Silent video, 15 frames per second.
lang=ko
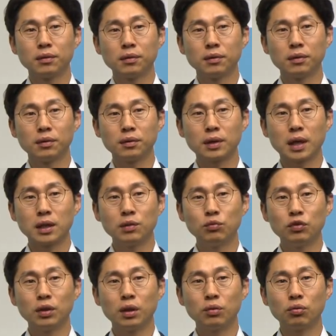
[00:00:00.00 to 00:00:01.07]
어,
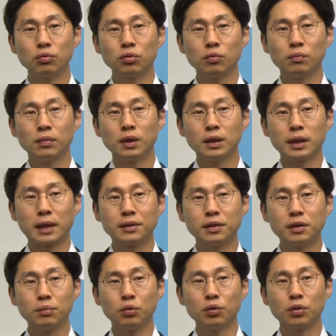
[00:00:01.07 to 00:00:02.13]
장기물이 계속 좀
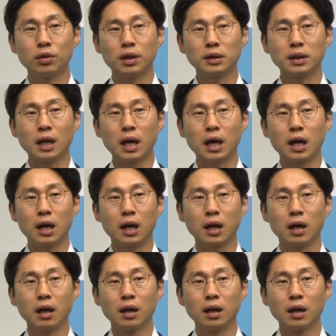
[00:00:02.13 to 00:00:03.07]
약세를 보일 것 같다.